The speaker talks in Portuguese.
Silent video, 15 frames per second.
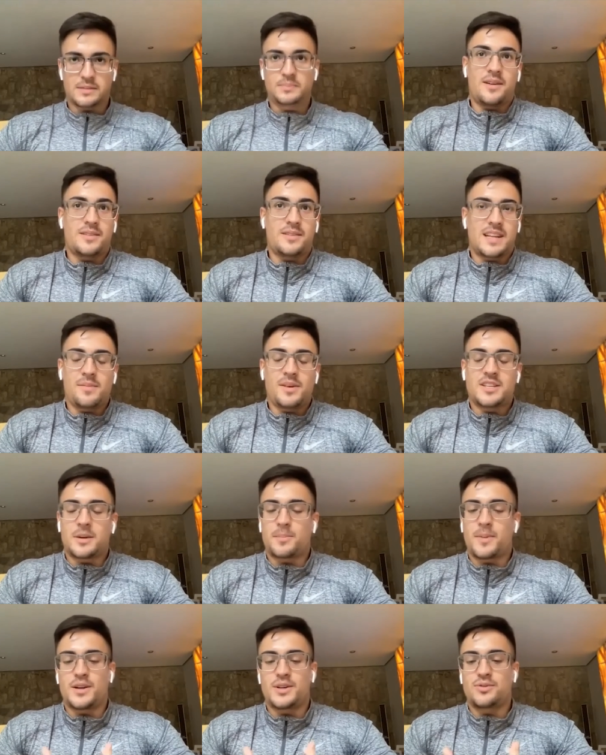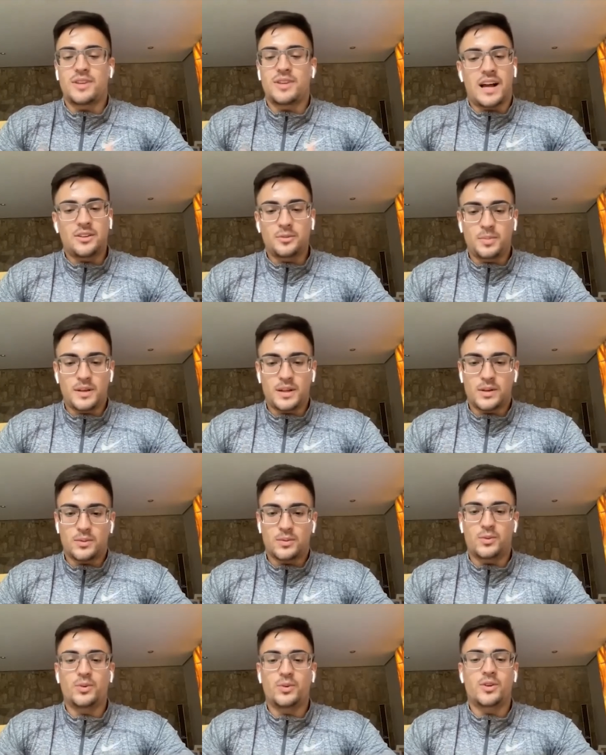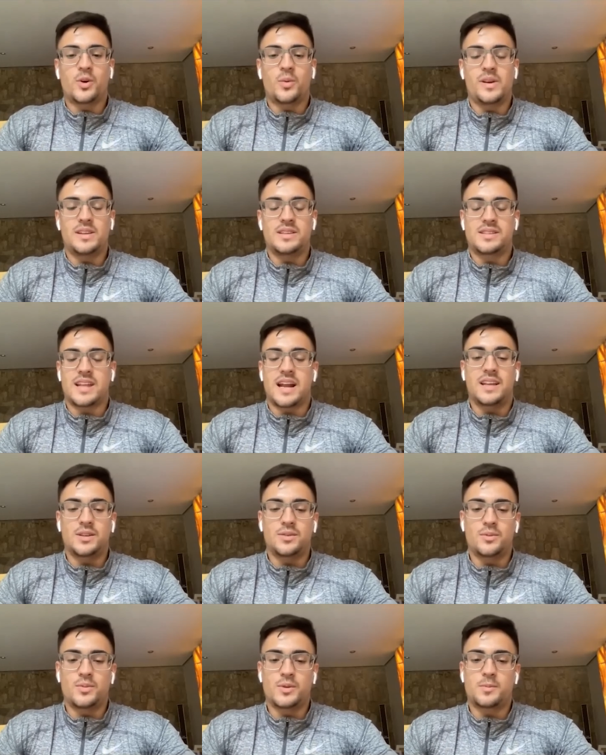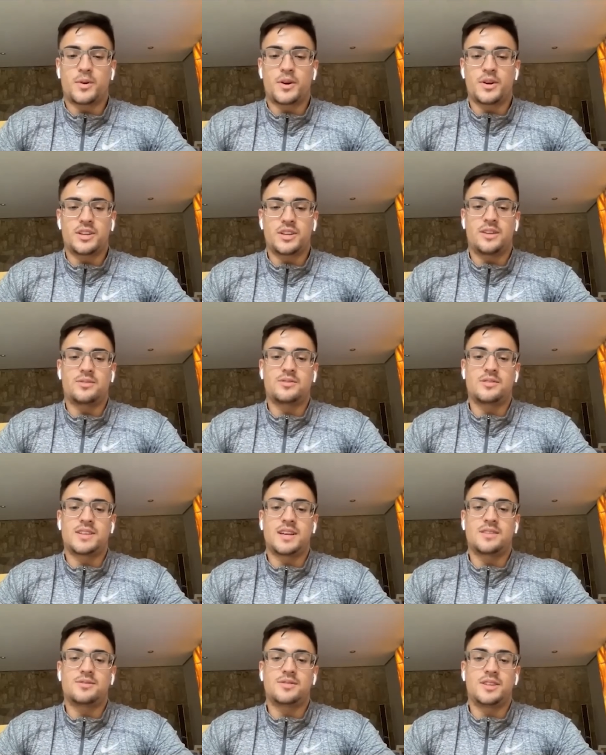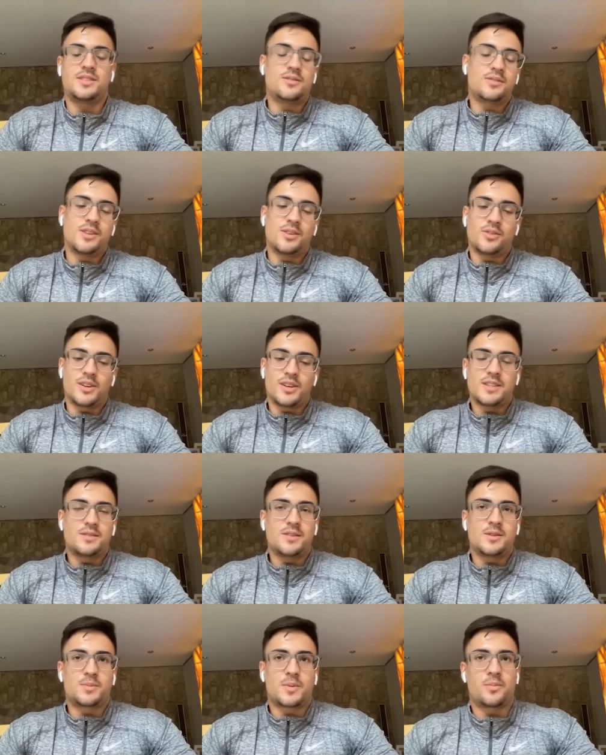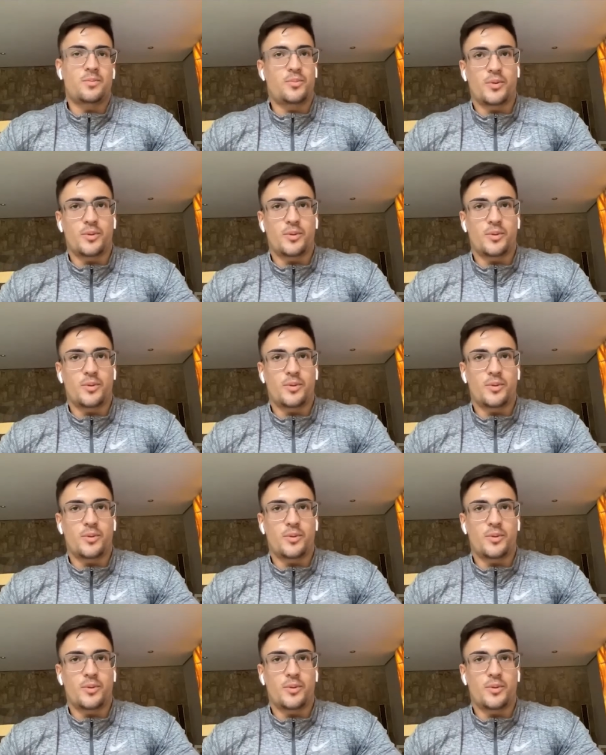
Fiquei extremamente apaixonado pela cultura, como eles tratam o esporte lá nos Estados Unidos, e eu quis isso